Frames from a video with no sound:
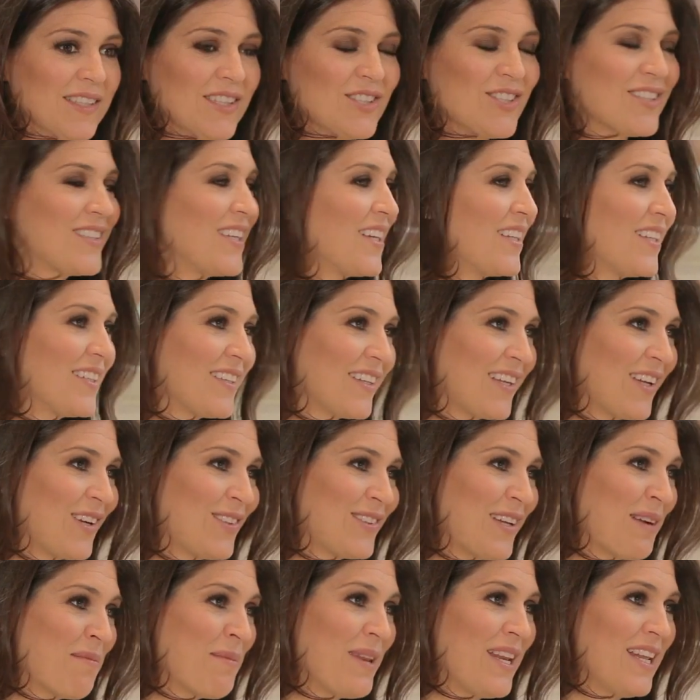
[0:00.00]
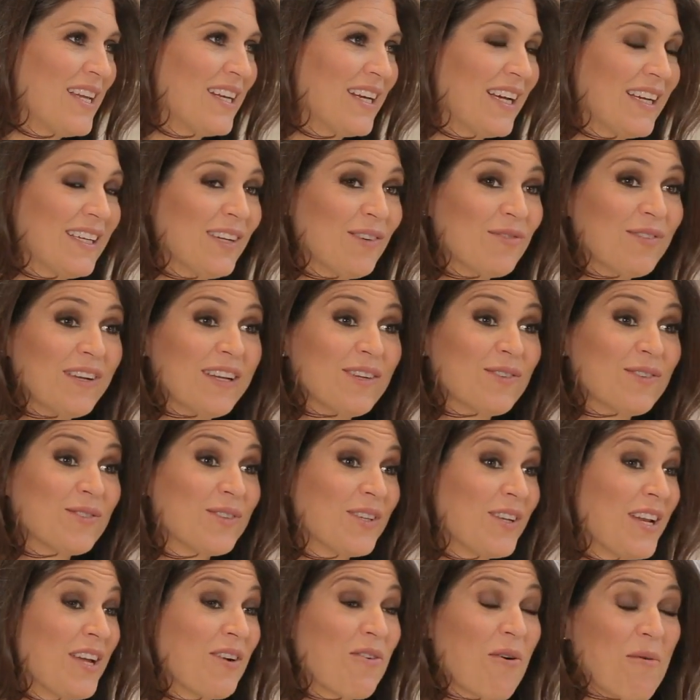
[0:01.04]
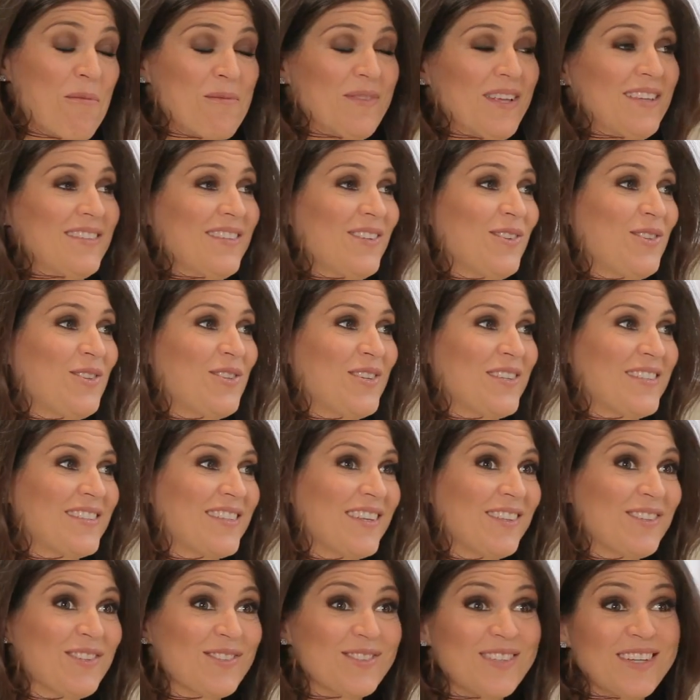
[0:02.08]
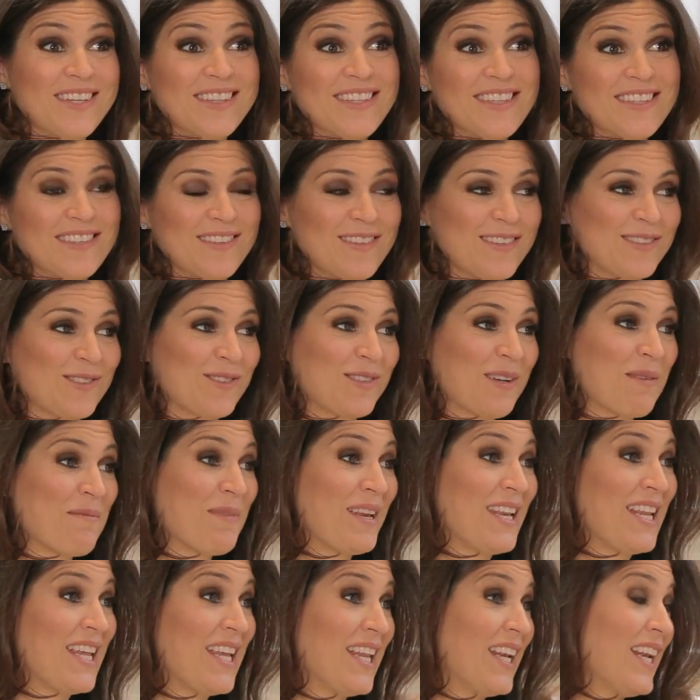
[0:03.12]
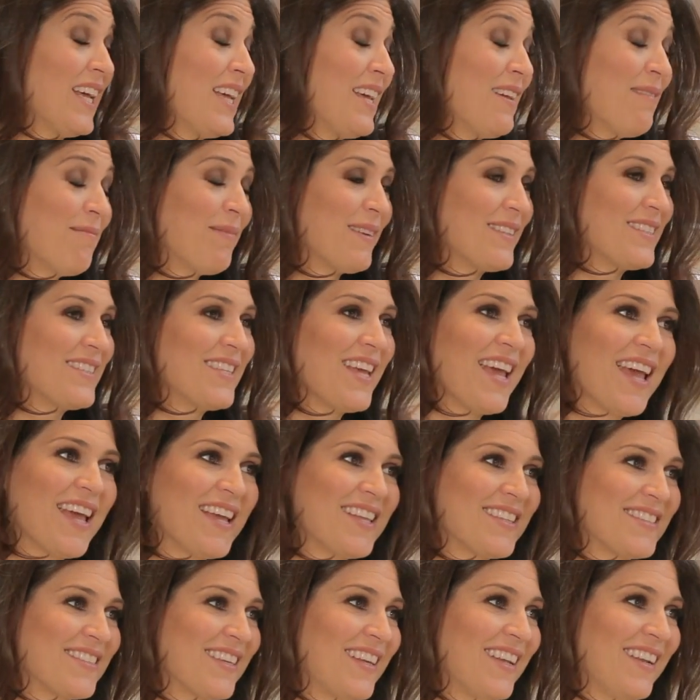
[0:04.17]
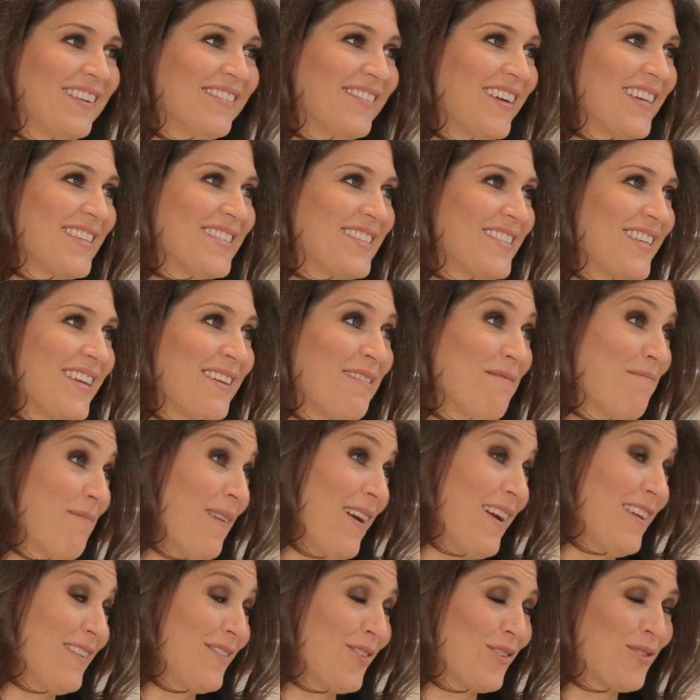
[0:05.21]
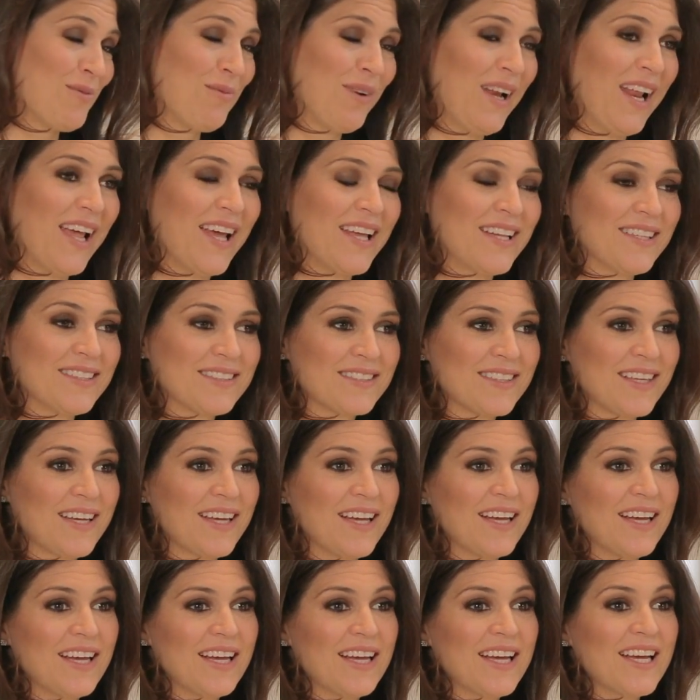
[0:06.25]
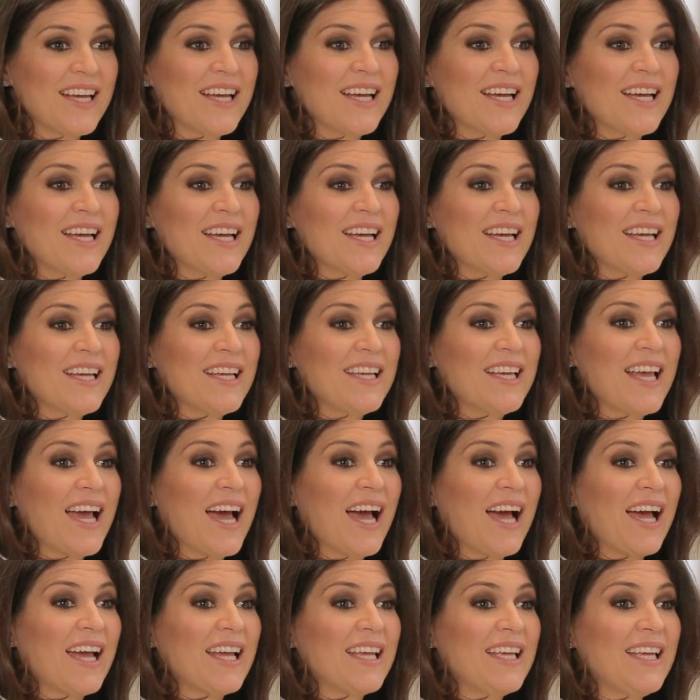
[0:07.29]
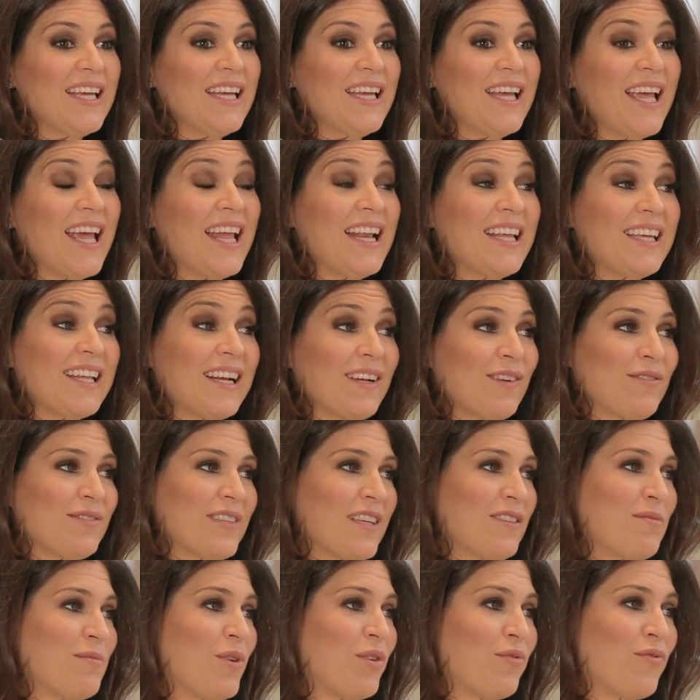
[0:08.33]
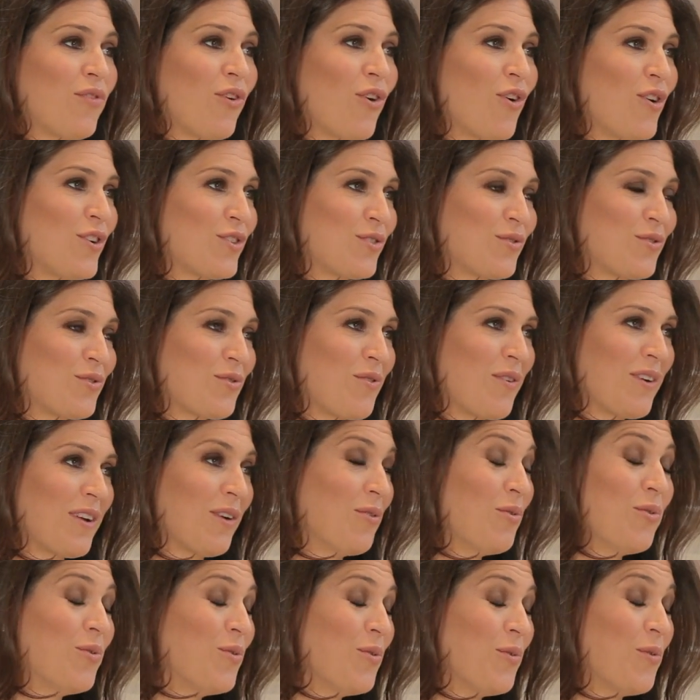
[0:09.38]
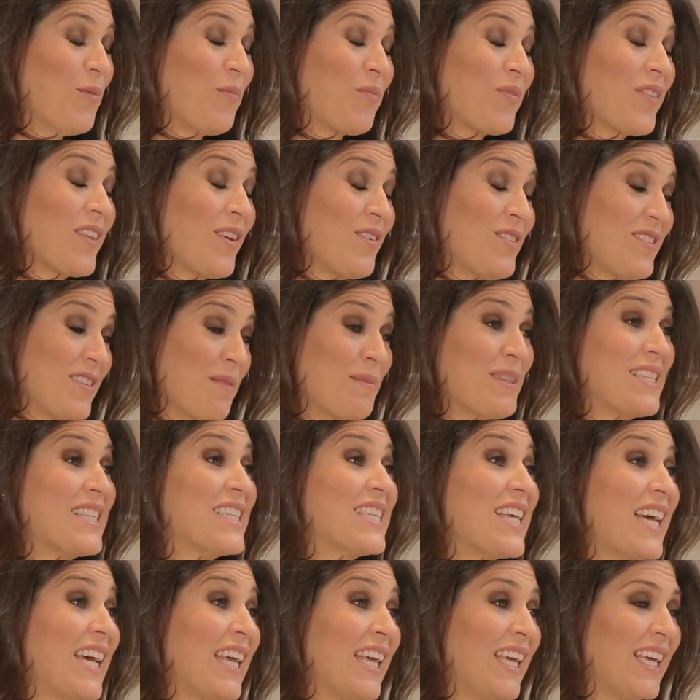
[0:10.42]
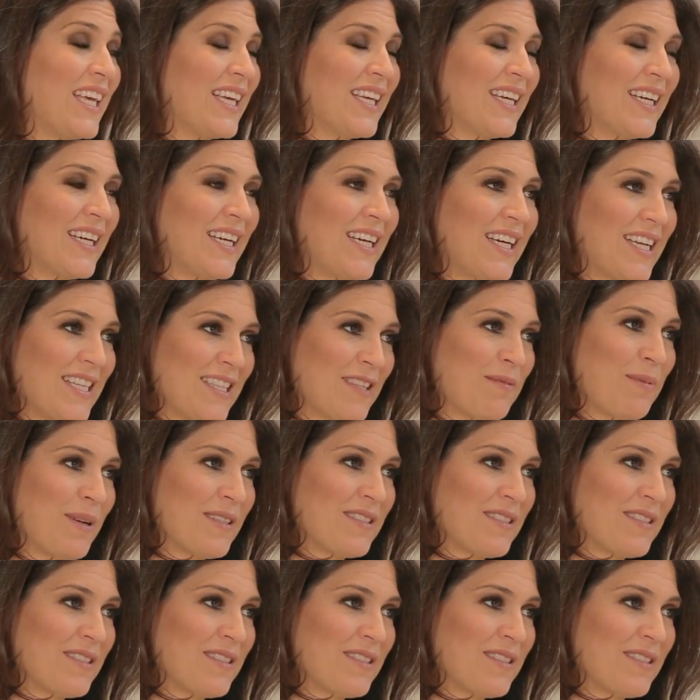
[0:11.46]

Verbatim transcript: eu tinha certeza que era outra menina. Eu falei, não tem nem como dar essa notícia. Eu tenho certeza que é outra menina e paciência, ele vai ser pai só de mulheres. E aí ele queria que eu fizesse morfológico de qualquer, o, exame de sangue antes para